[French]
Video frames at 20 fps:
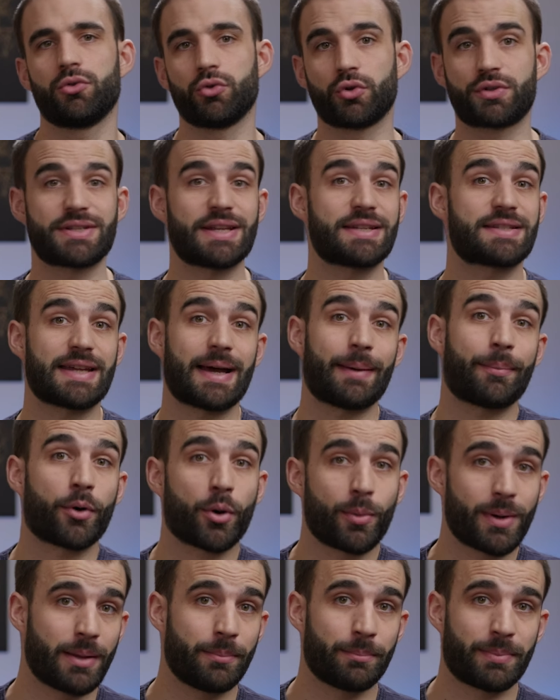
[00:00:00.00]
Donc ça c'est un
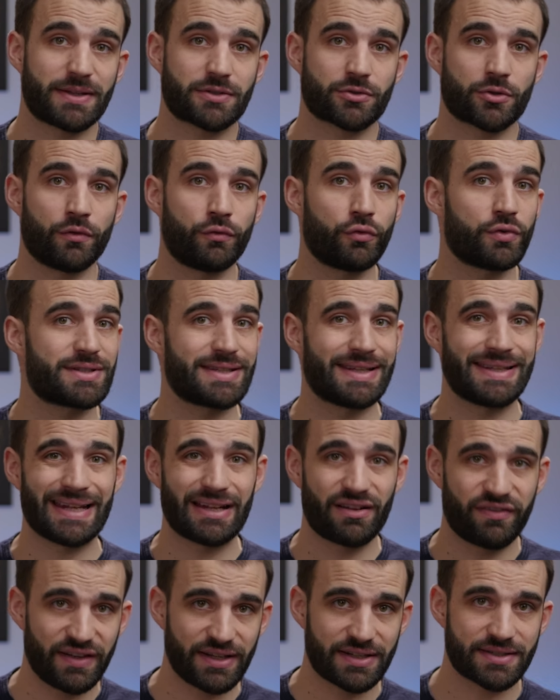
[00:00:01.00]
problème parce que vu que c'est
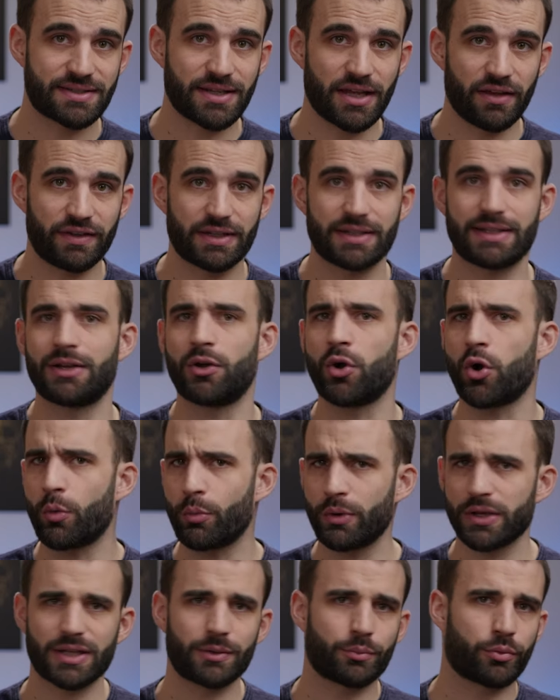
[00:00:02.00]
Netflix avec des gros
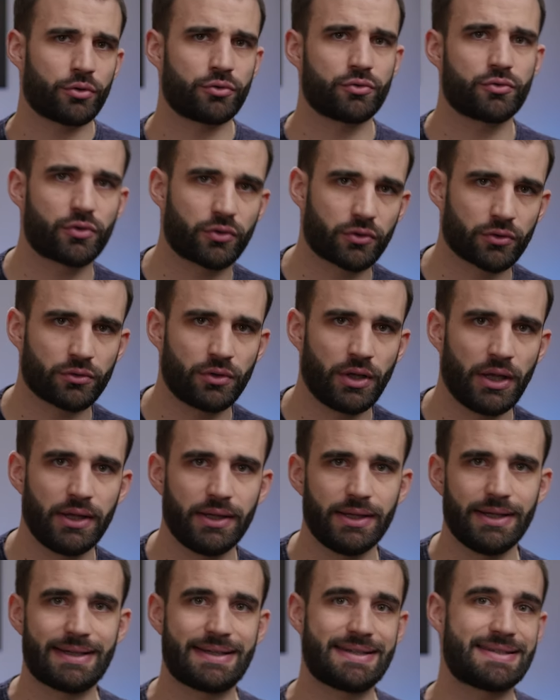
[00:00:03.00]
moyens de production
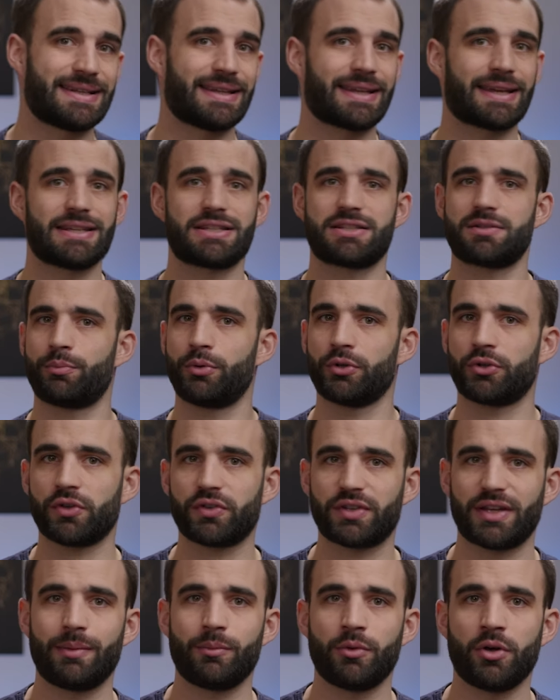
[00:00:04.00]
et qui s'adresse
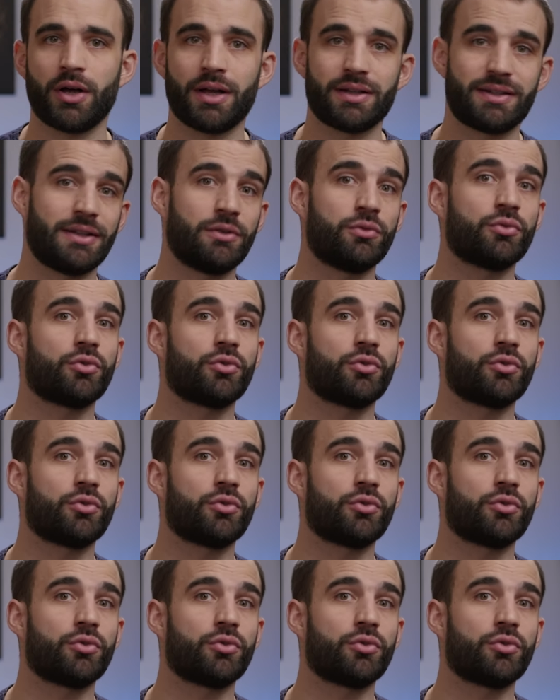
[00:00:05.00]
potentiellement à des